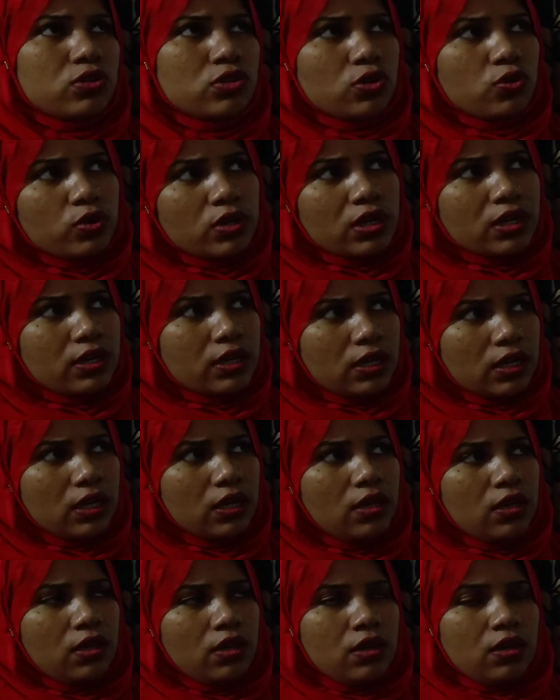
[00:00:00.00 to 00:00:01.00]
যে ওটা কি
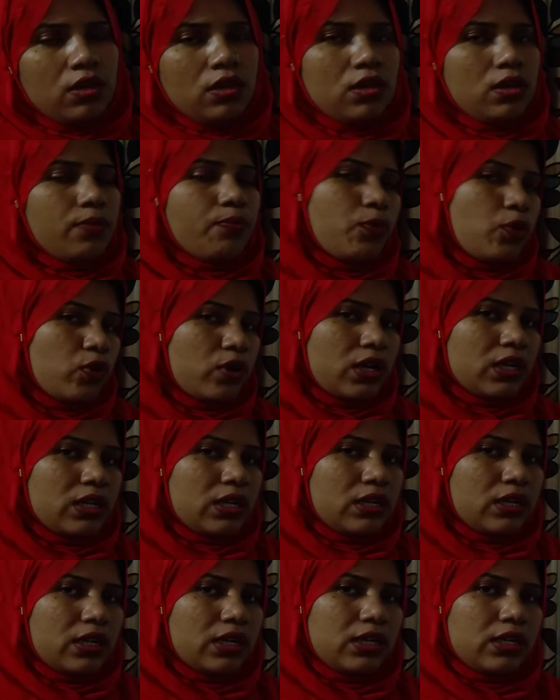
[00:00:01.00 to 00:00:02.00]

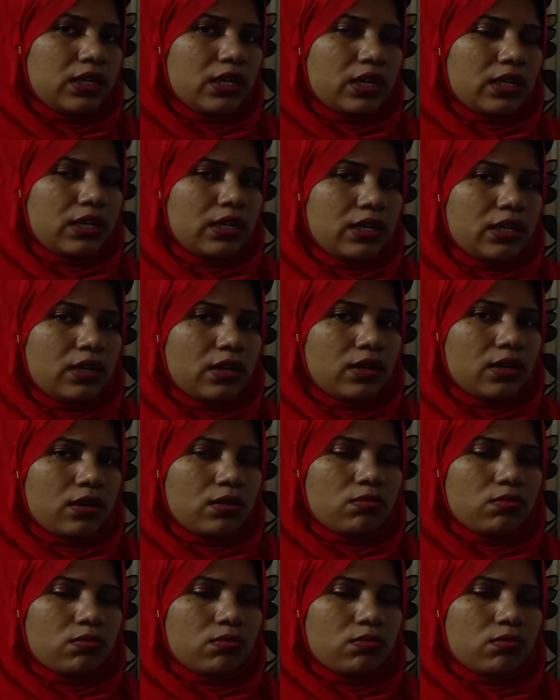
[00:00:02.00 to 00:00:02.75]
প্রোটেক্টেড এরিয়া কি না